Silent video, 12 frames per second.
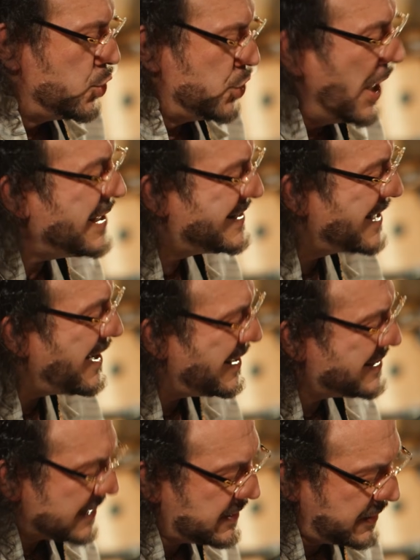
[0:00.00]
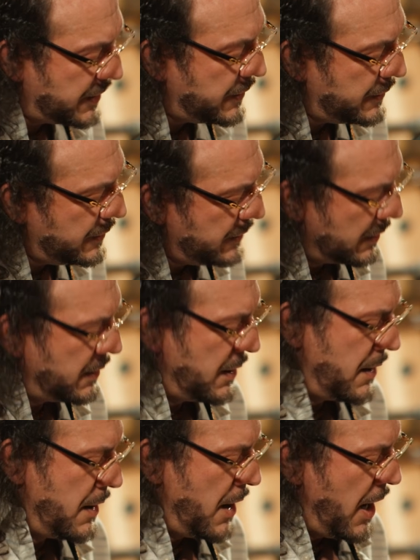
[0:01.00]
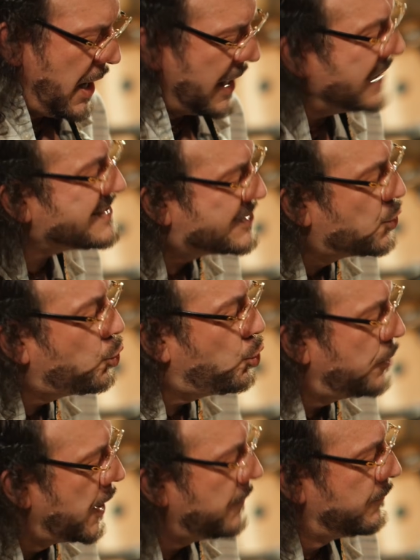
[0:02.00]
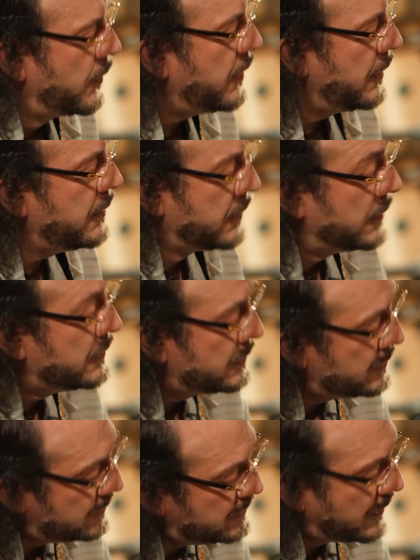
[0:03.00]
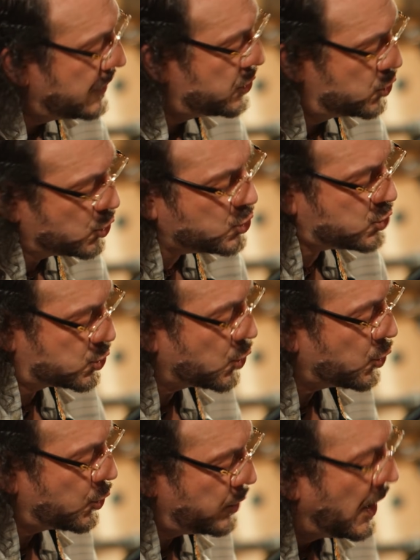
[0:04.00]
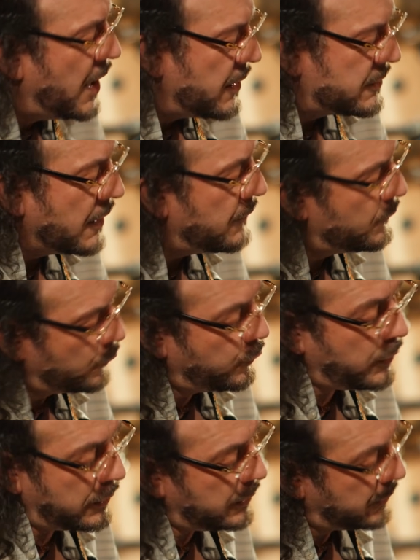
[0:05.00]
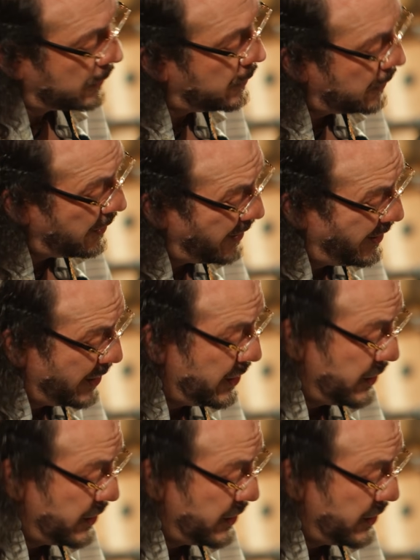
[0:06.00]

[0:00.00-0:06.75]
ya estás aquí, es tu bienvenida y yo soy tan feliz.